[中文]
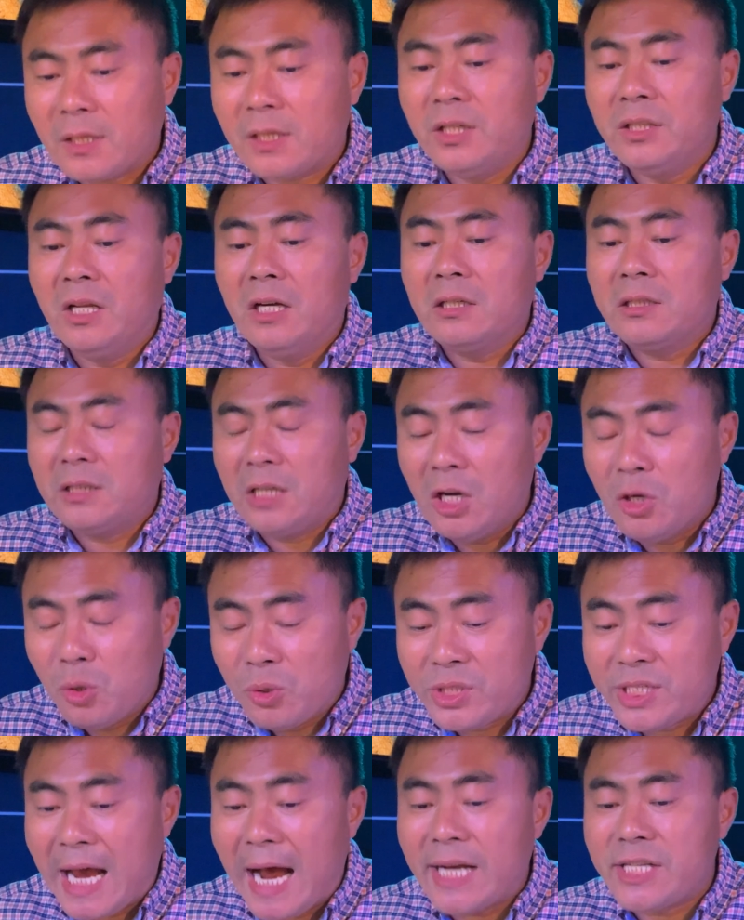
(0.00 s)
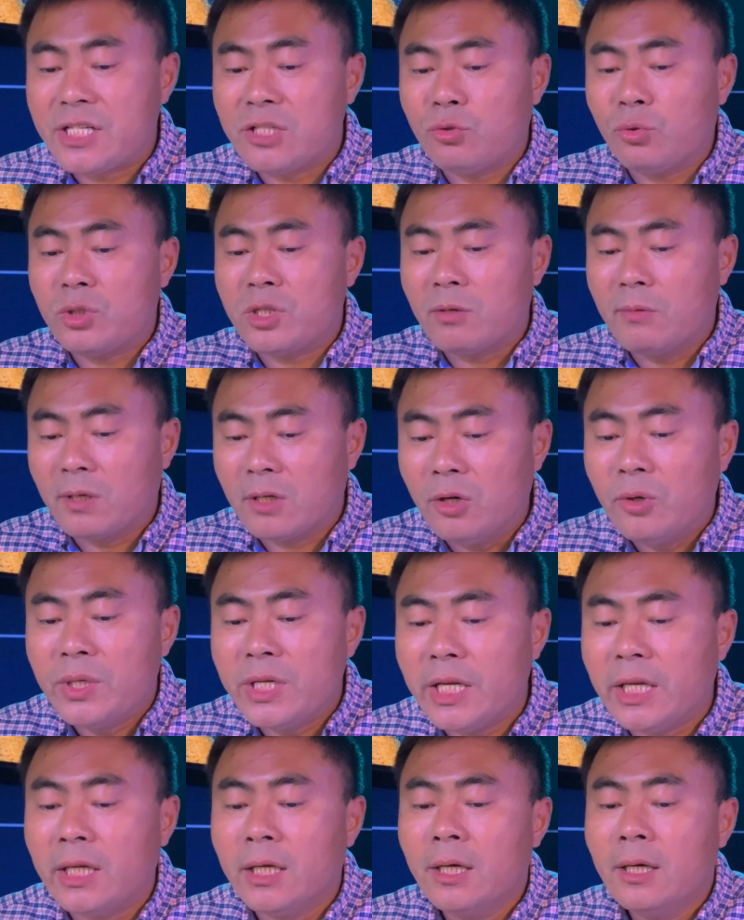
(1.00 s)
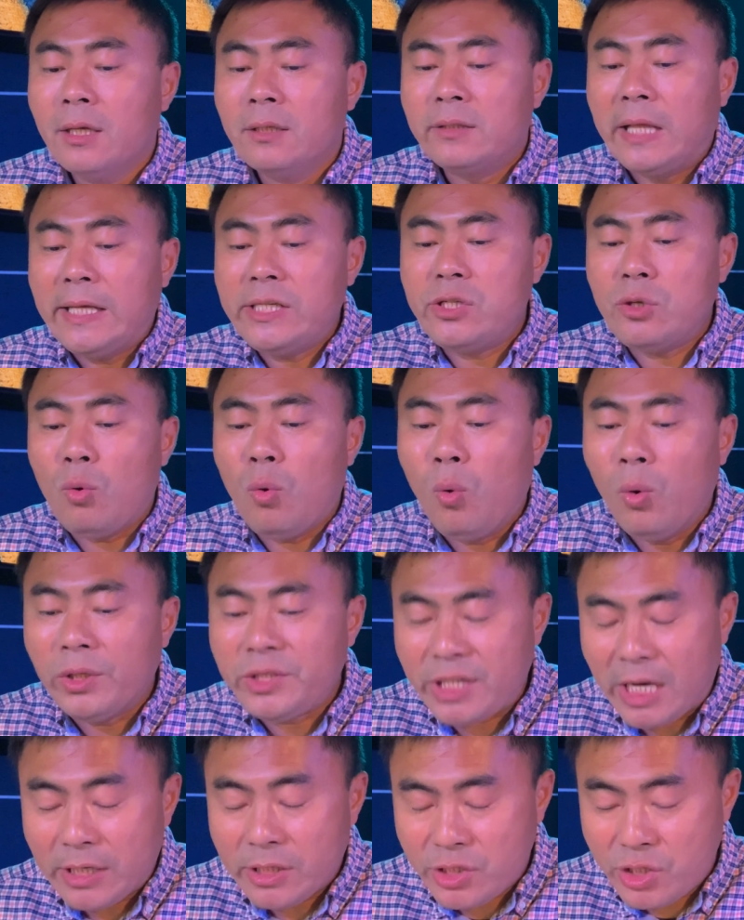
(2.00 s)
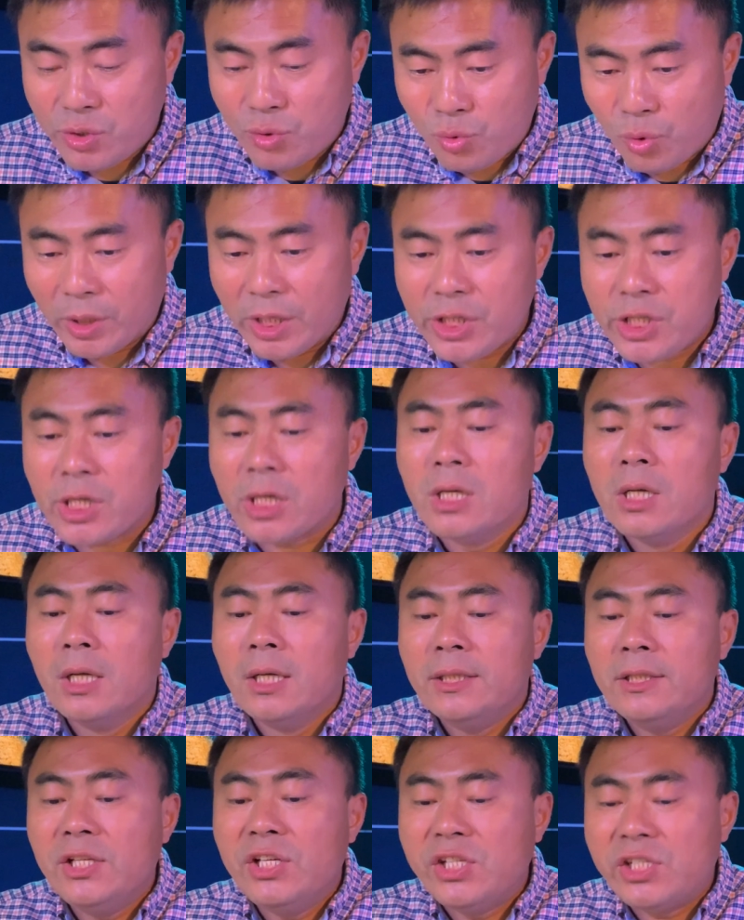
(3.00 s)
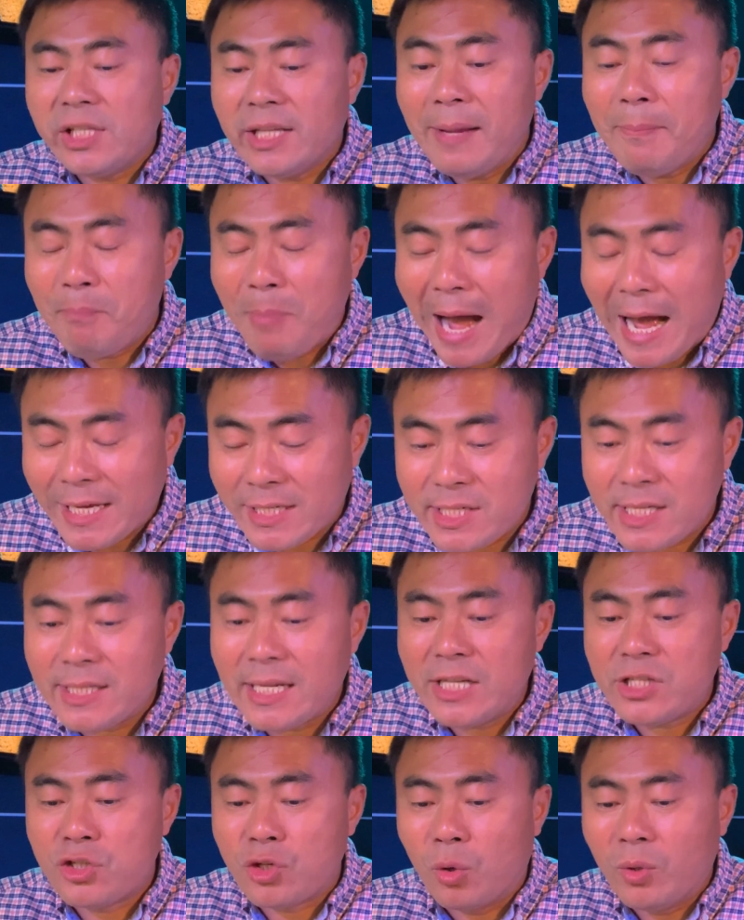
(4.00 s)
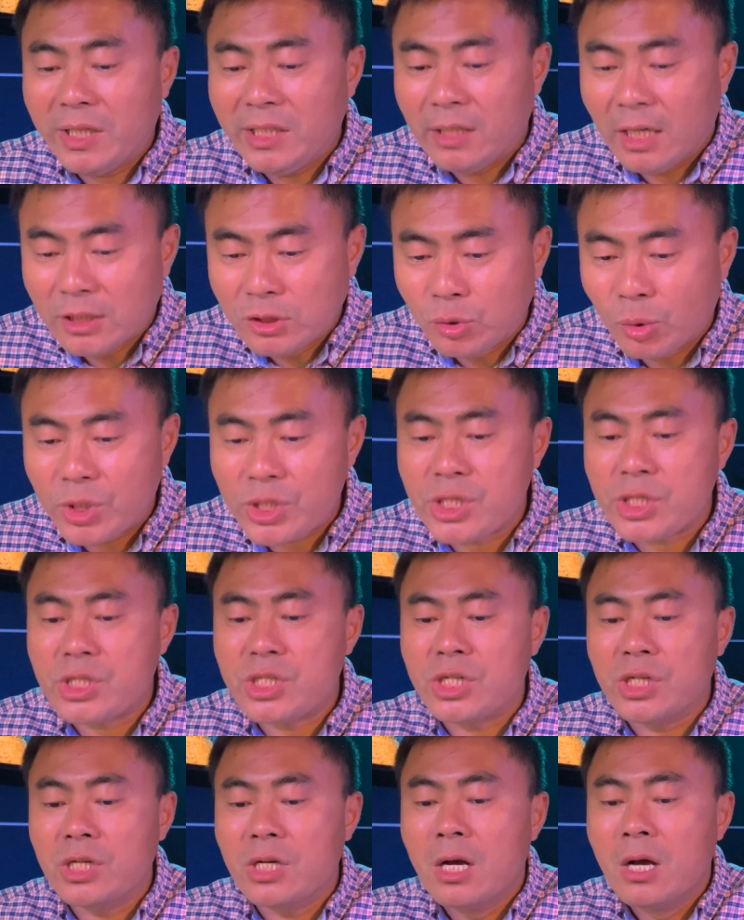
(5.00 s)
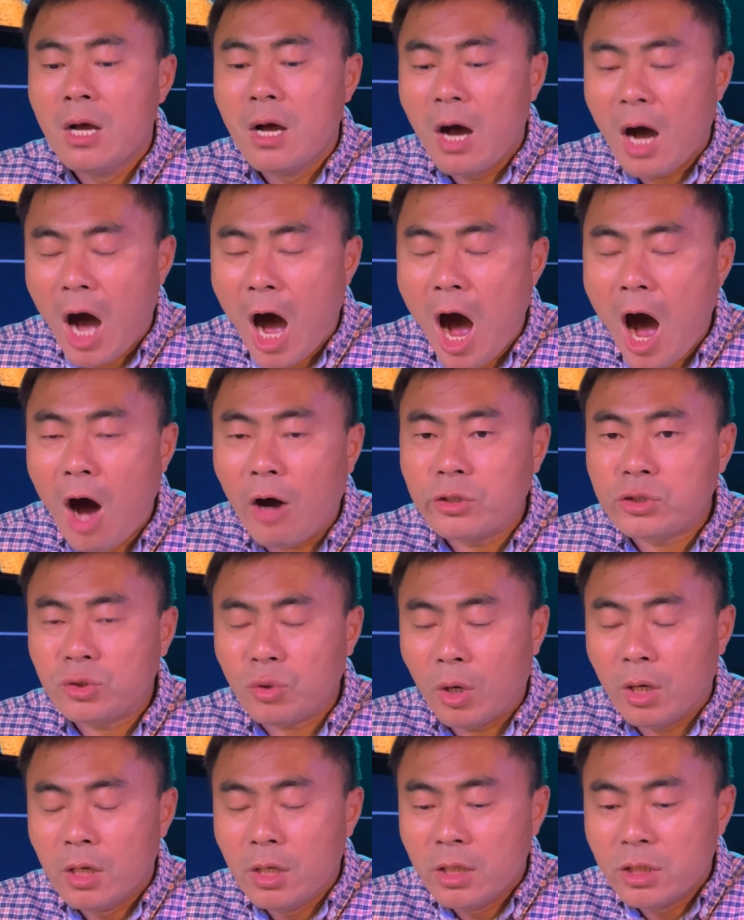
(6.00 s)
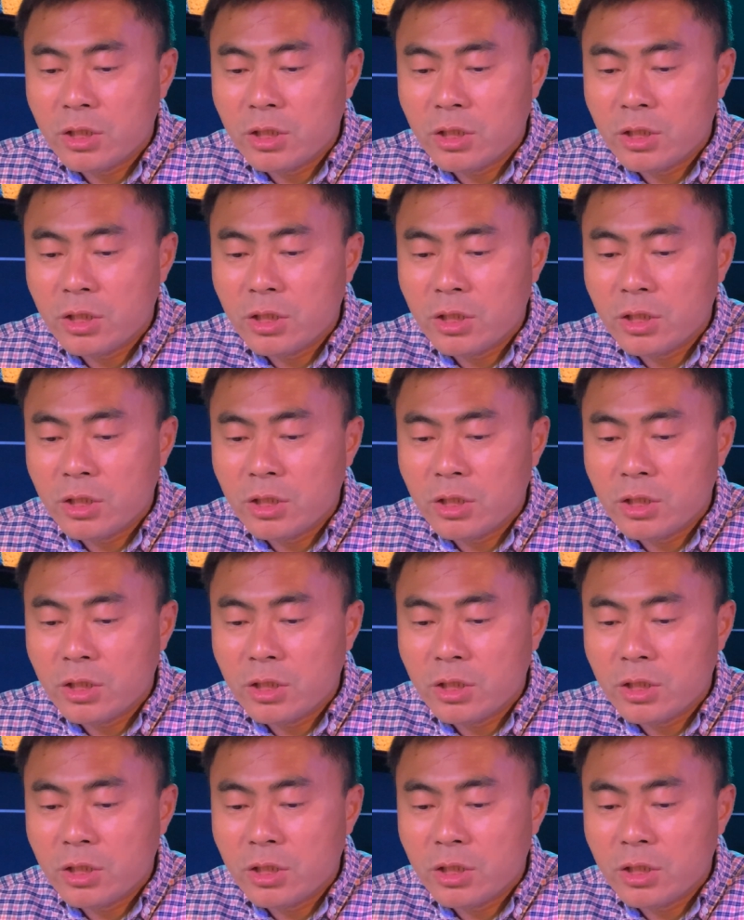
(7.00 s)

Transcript: 可能更有价值，做什么更有意义。但是我想说的是，你现在把现在手里能做的事情好好做，